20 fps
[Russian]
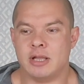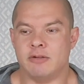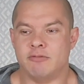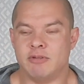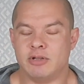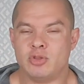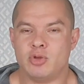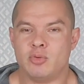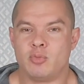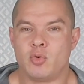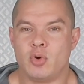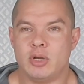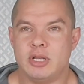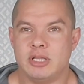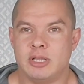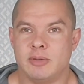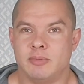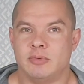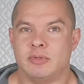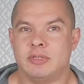В одном
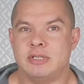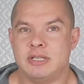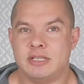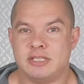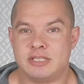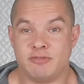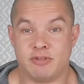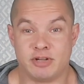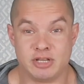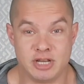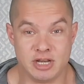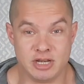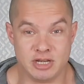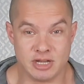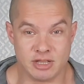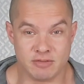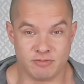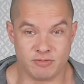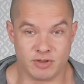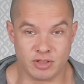курином яйце, вернее
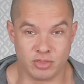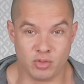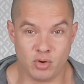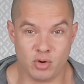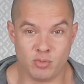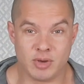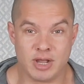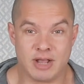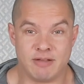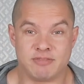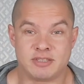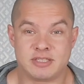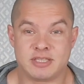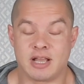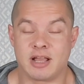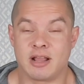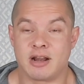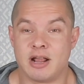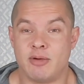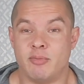не в одном, а в
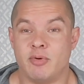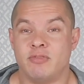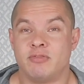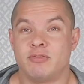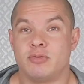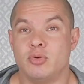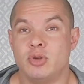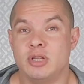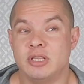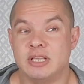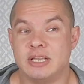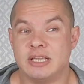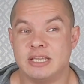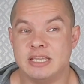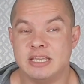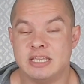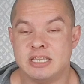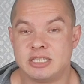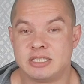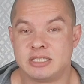100 граммов куриных
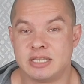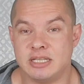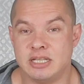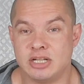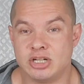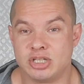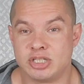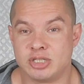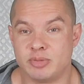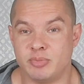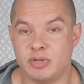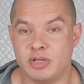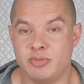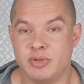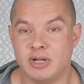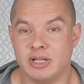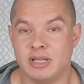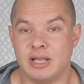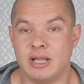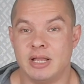яиц содержится
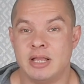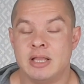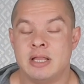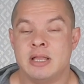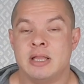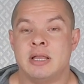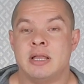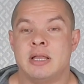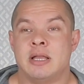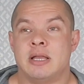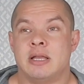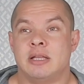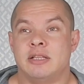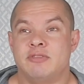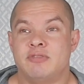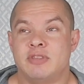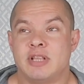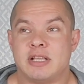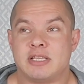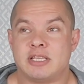примерно
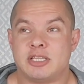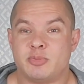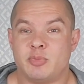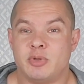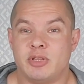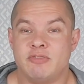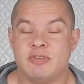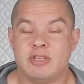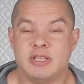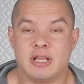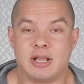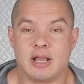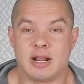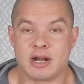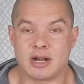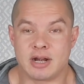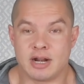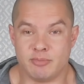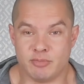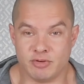12,5
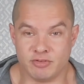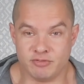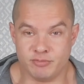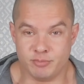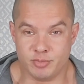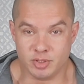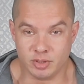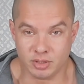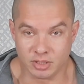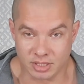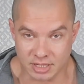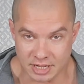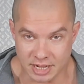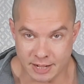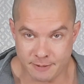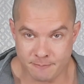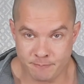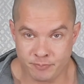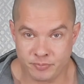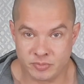граммов
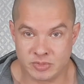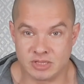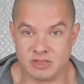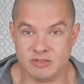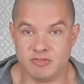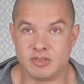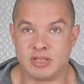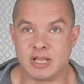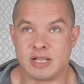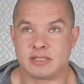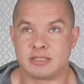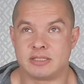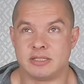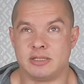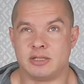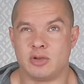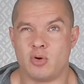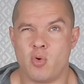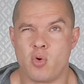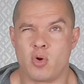белка,
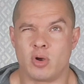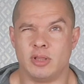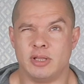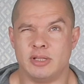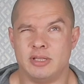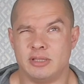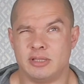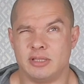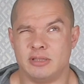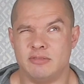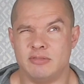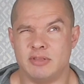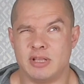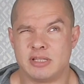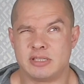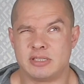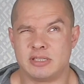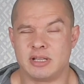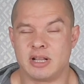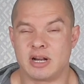12, около где-то
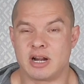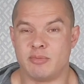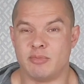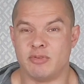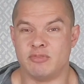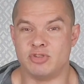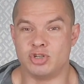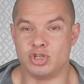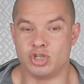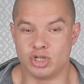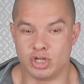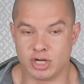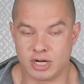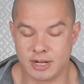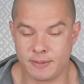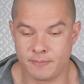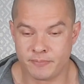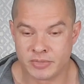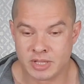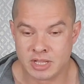12 граммов
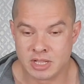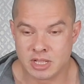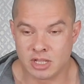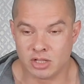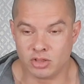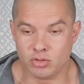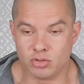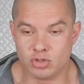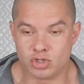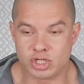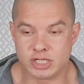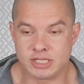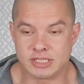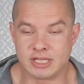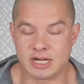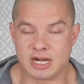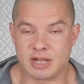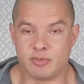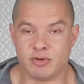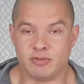жира, 0,6
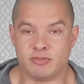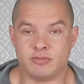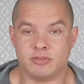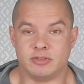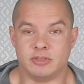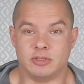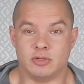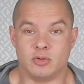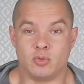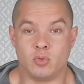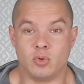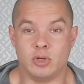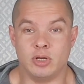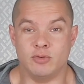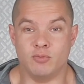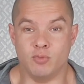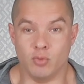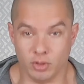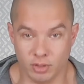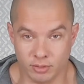граммов э,
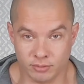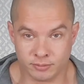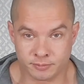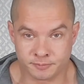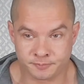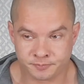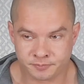углеводов.